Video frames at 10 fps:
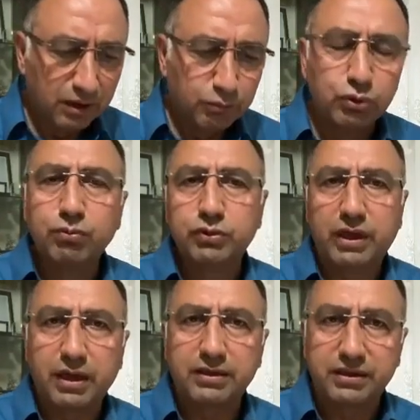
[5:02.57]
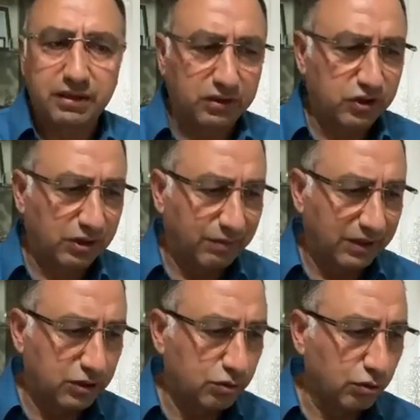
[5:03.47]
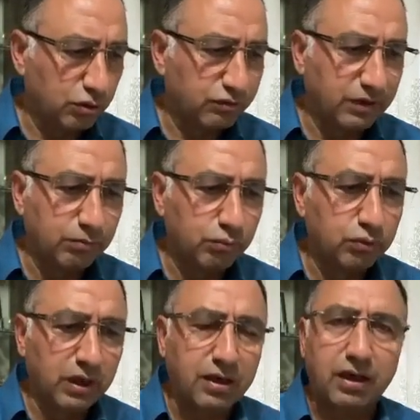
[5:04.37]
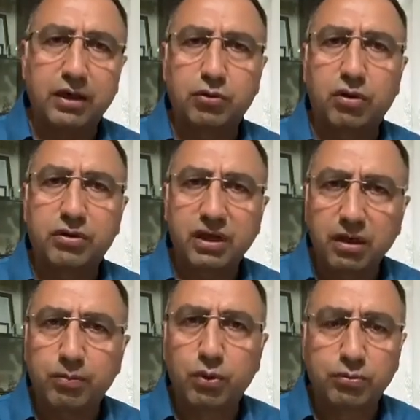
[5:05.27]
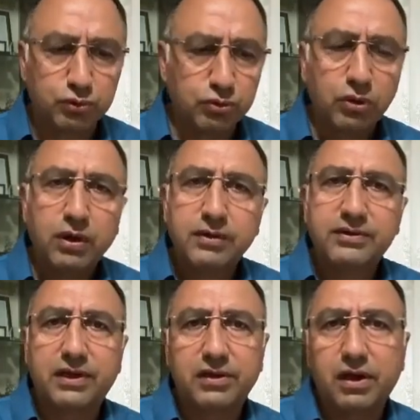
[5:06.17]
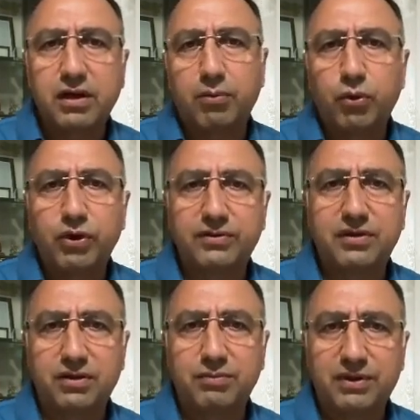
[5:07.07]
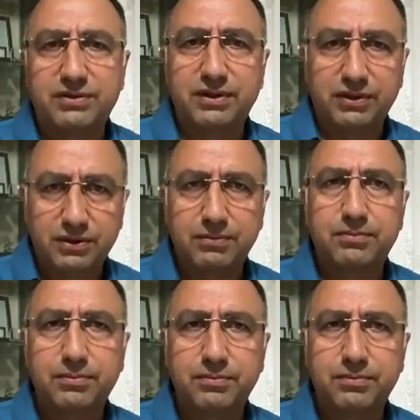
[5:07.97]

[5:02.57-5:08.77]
Bütün bunlara dikkat çekmek istiyoruz ve buradan kaynaklı olarak da raporumuzu tekrar kamuoyuna hatırlatmak istedik.